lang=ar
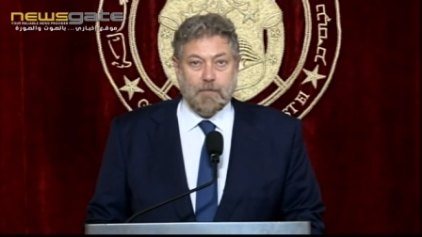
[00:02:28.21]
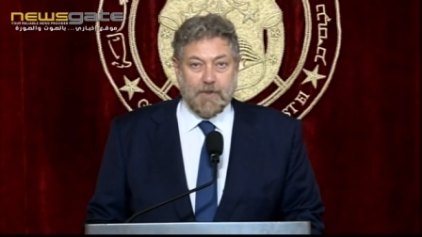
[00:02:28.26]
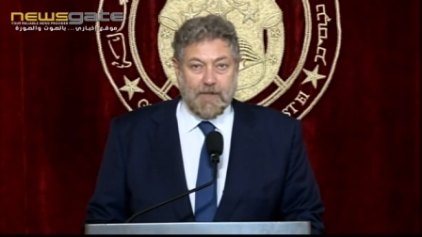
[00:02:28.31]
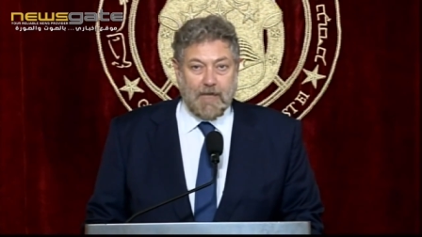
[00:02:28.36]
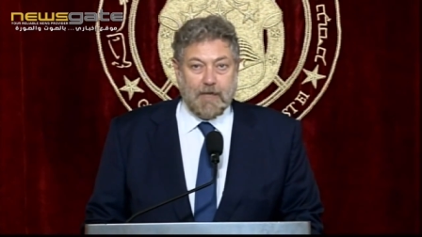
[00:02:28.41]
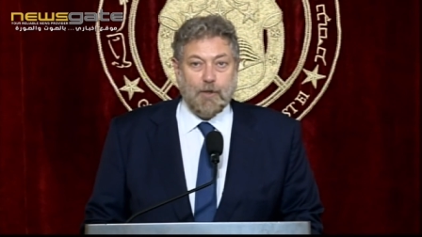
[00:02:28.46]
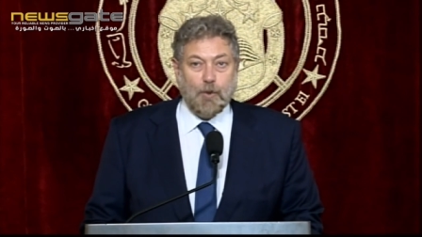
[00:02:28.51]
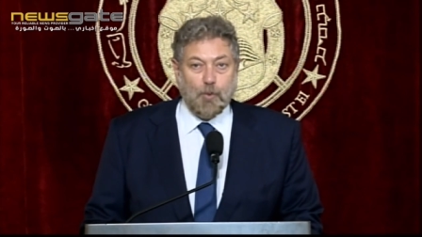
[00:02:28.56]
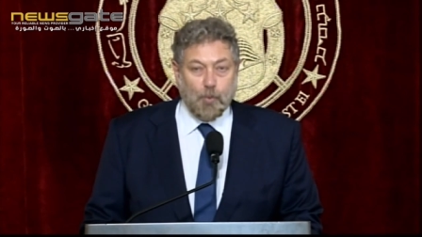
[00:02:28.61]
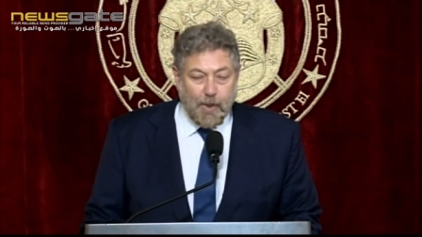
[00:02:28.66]
من
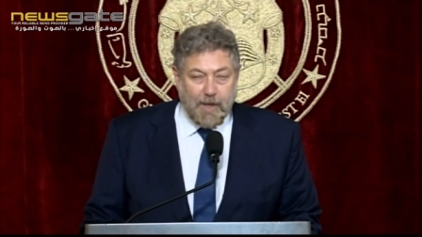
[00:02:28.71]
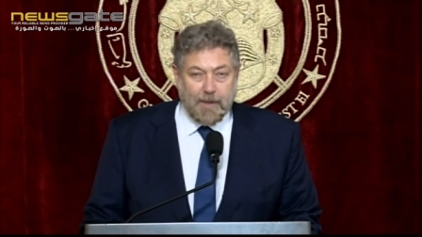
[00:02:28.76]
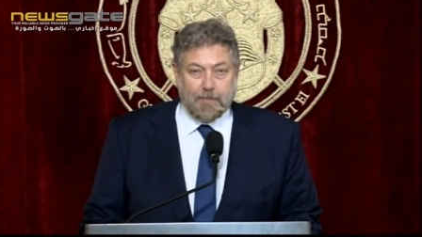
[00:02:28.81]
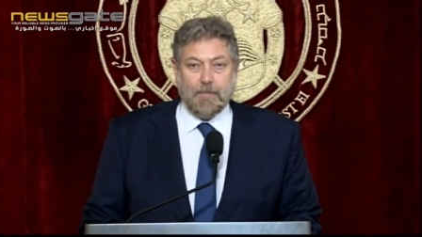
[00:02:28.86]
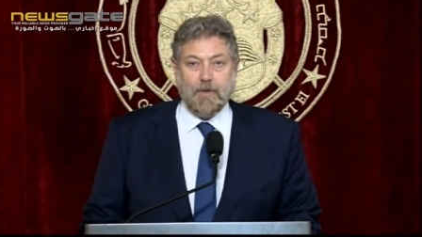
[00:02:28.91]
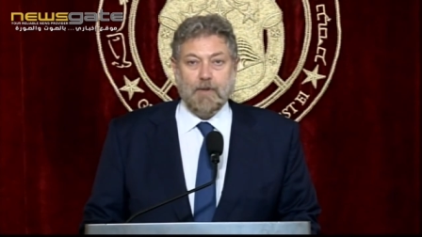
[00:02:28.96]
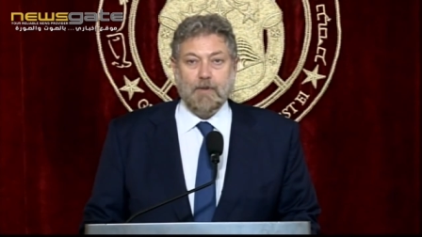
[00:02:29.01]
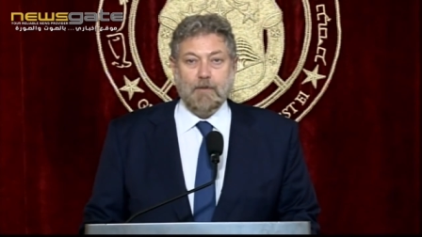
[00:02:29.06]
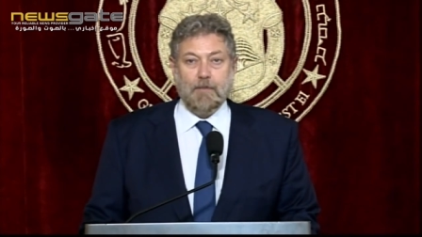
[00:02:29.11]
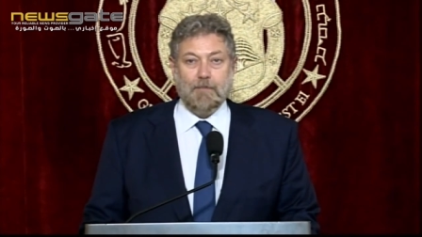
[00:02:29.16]

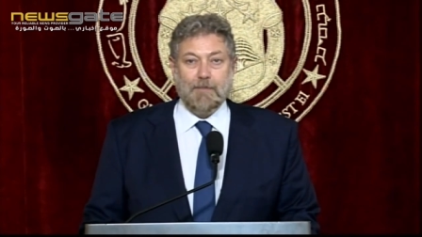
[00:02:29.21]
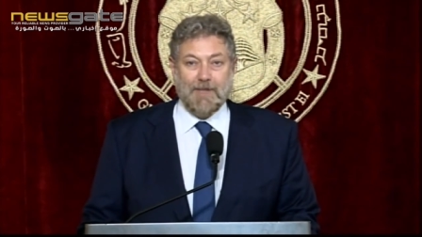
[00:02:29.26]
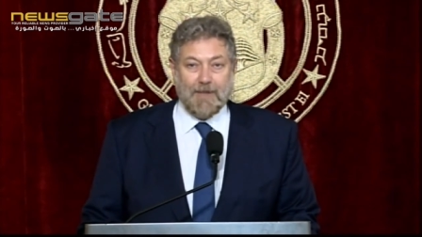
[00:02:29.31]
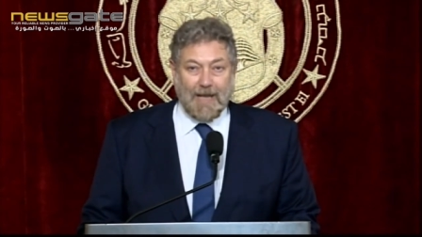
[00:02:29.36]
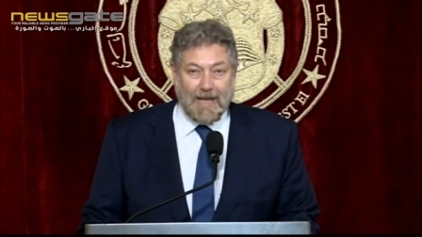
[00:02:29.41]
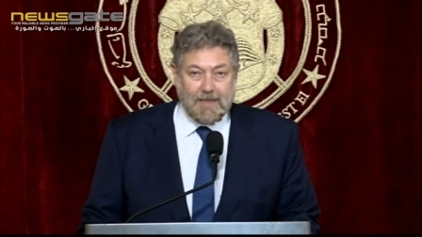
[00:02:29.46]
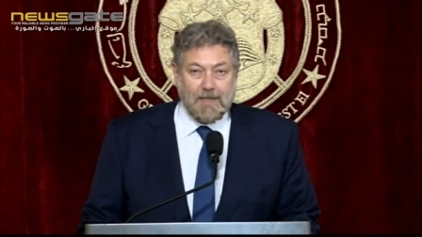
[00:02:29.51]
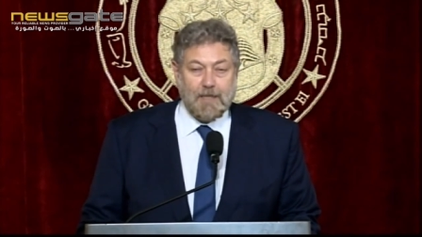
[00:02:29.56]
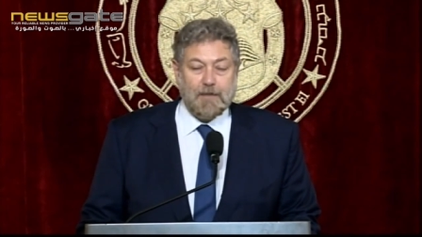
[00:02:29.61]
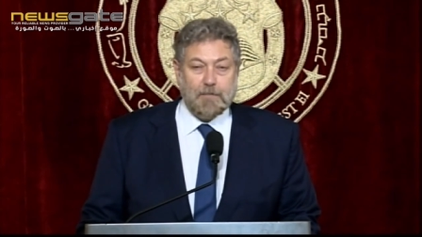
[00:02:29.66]
النواب من
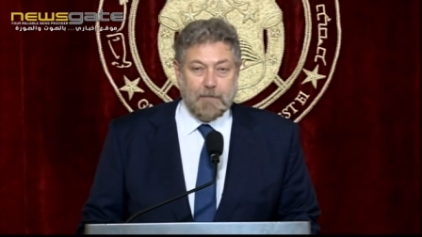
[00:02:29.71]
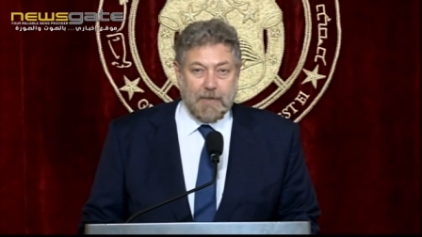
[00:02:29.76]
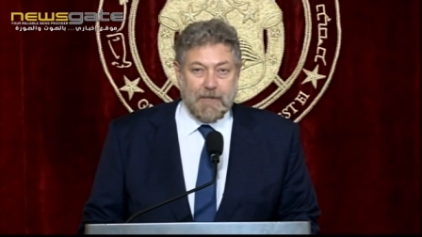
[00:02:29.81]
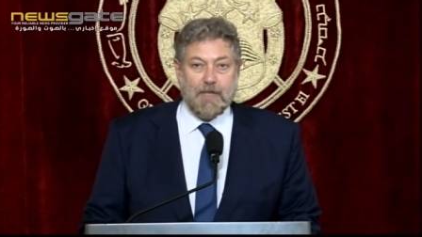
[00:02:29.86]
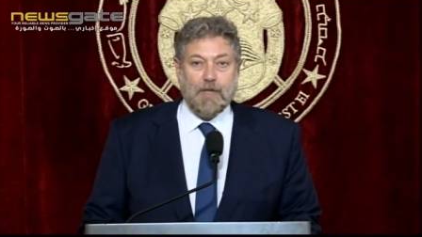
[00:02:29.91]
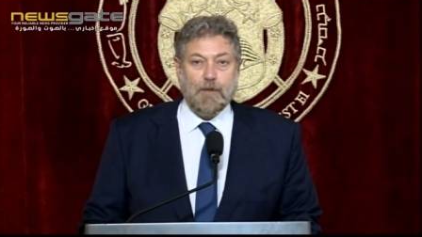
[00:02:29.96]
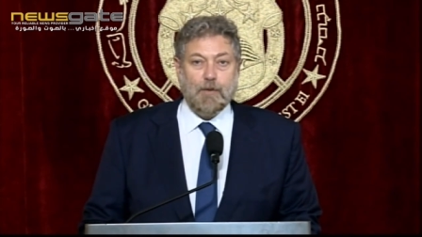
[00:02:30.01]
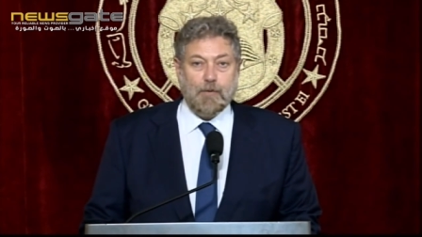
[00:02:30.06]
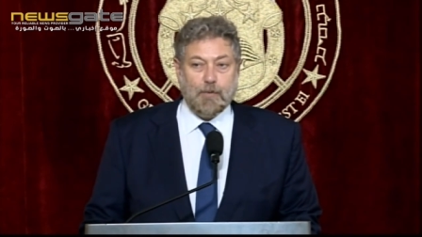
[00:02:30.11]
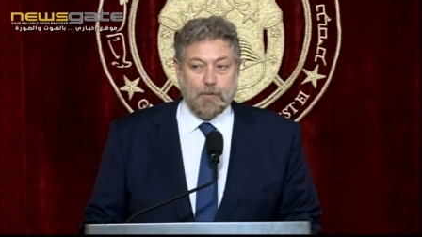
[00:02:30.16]
اصل
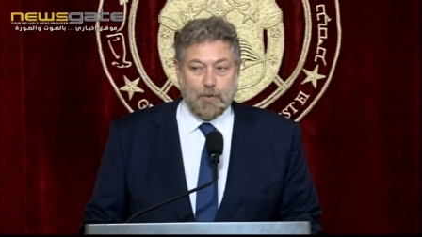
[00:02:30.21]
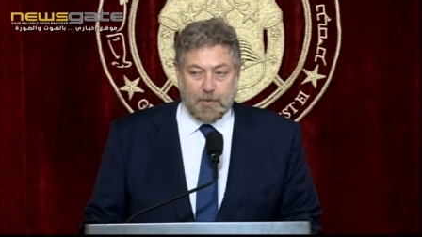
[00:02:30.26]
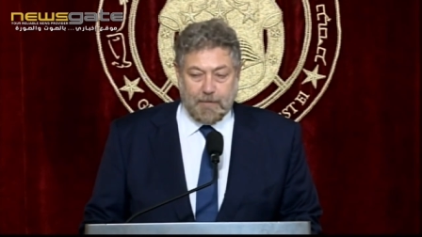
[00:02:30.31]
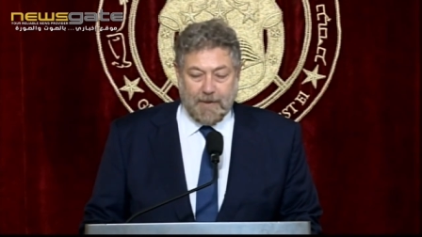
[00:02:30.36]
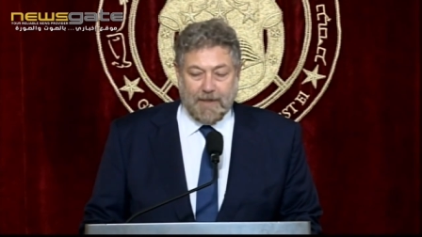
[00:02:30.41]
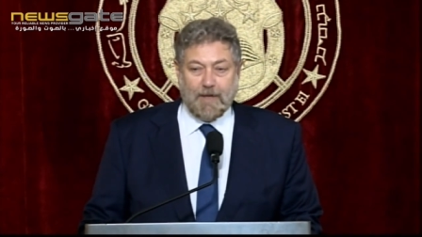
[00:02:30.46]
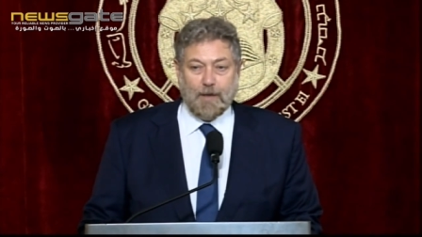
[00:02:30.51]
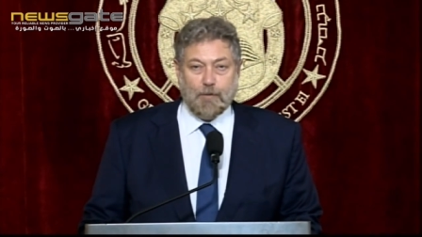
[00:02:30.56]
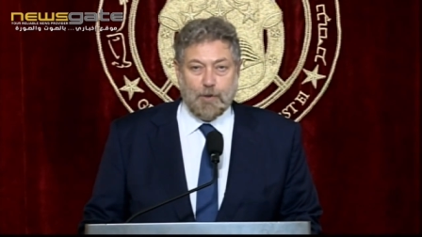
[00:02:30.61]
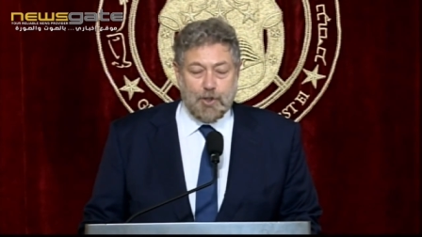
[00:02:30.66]

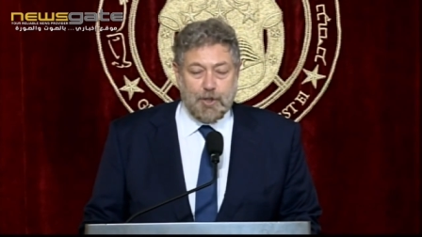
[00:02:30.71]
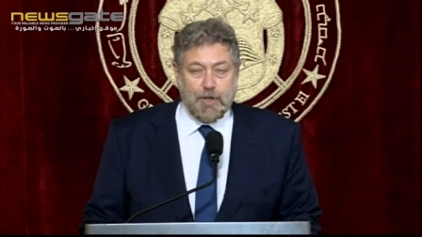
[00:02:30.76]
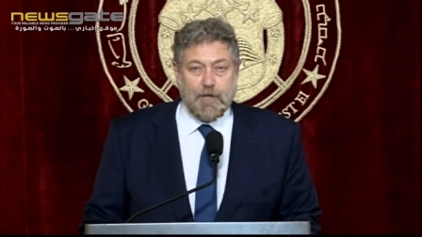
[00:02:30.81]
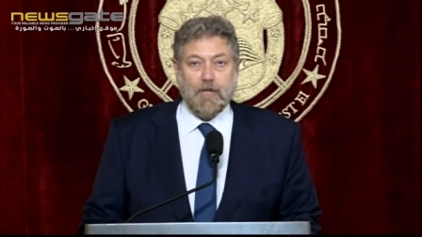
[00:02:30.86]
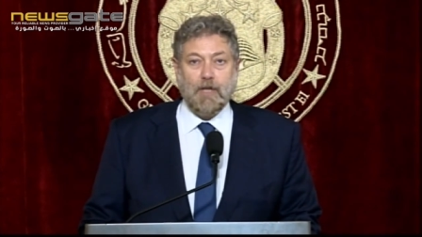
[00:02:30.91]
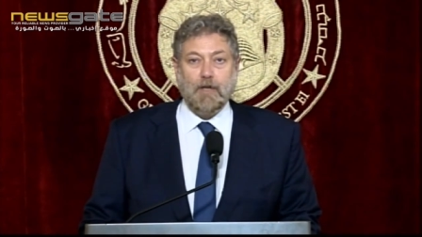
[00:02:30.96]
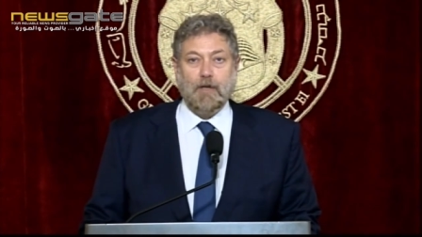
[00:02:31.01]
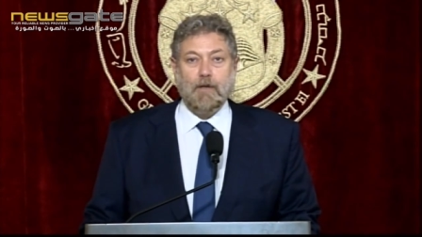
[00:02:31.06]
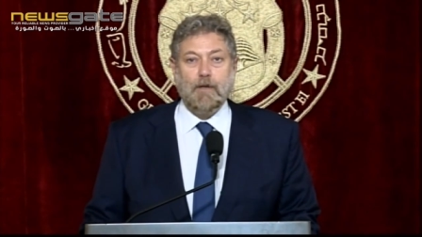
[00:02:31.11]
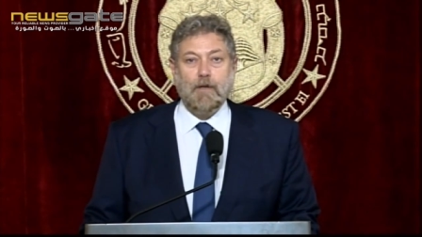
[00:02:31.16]

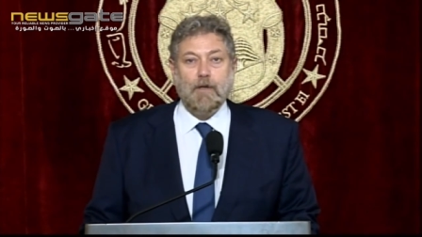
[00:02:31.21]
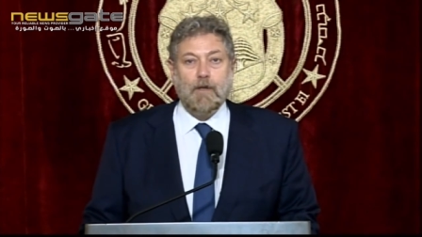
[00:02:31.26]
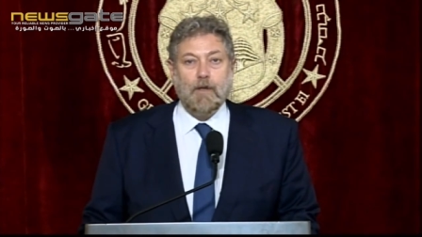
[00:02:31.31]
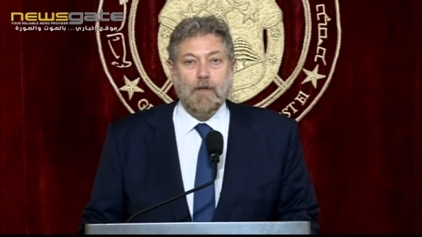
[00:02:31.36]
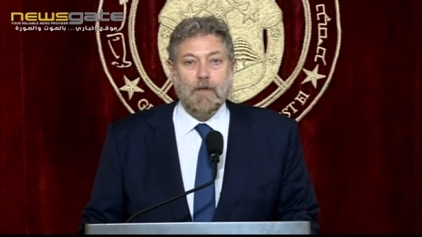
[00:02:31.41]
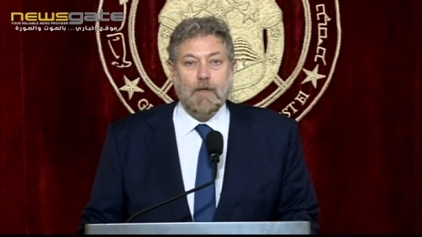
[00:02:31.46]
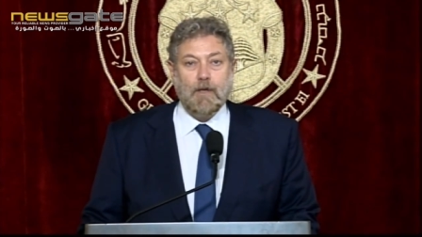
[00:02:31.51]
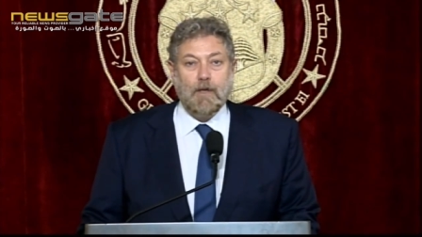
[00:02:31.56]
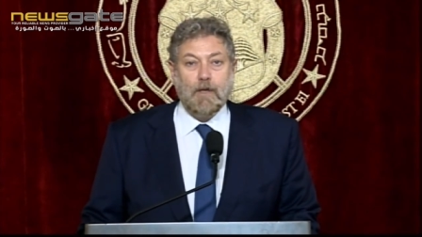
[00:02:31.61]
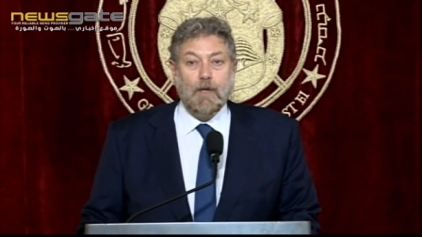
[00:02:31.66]
128
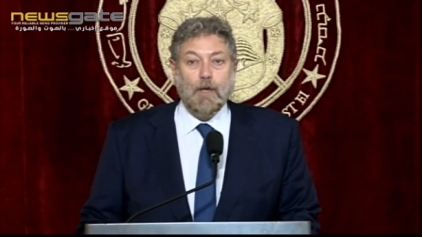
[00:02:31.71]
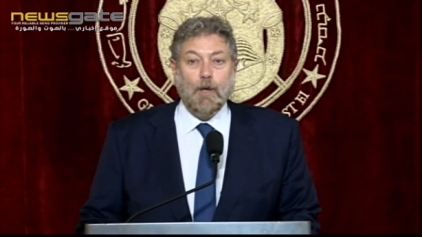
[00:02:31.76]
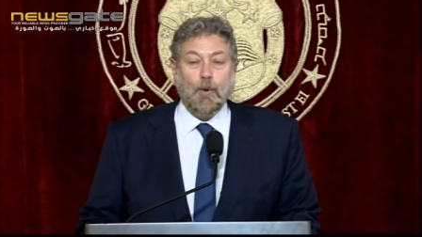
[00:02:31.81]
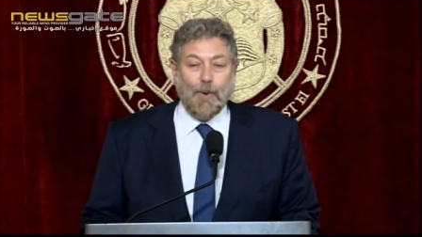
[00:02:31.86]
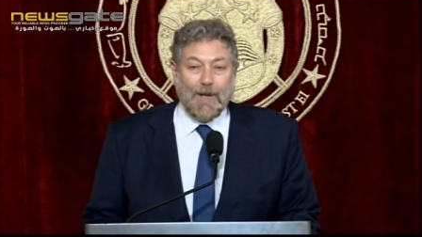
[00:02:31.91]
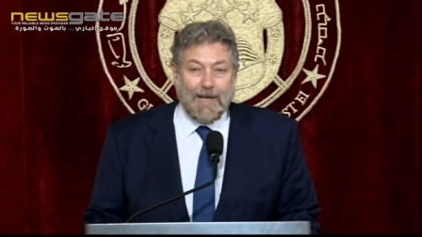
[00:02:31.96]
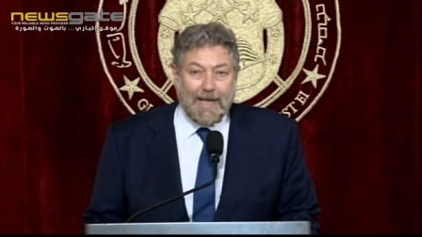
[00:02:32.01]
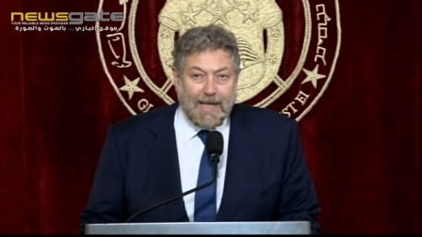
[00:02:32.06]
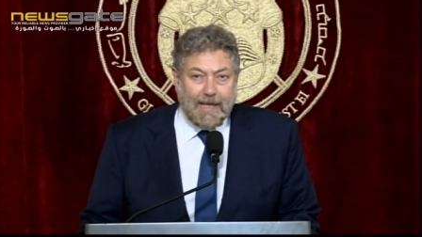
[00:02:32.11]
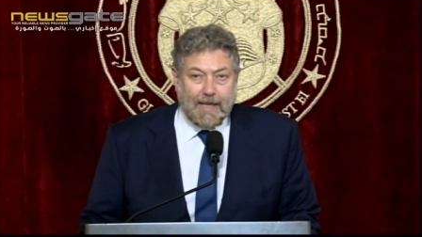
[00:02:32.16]

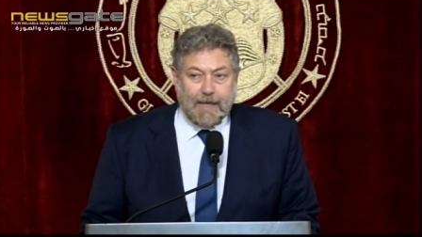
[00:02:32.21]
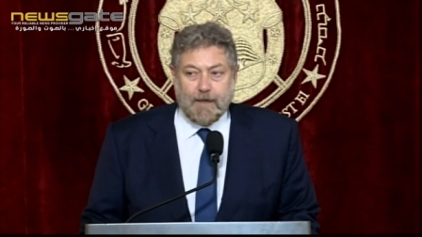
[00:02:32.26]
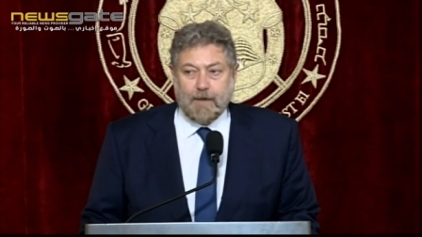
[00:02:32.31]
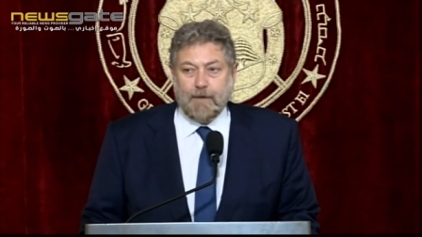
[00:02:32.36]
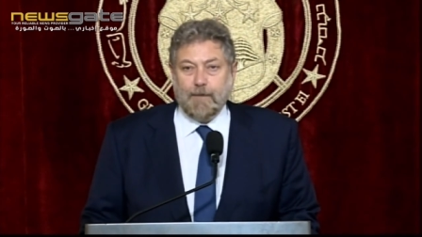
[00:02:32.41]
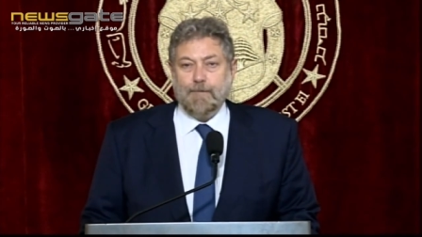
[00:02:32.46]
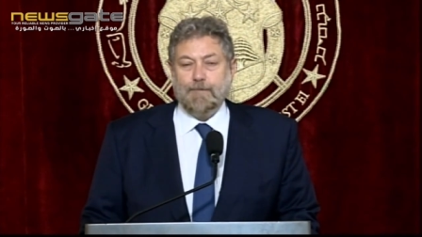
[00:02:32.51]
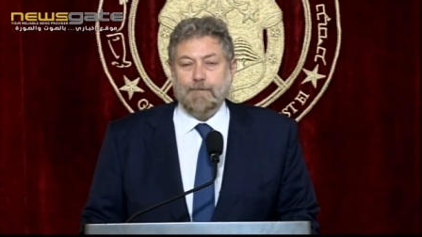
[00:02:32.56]
ولكن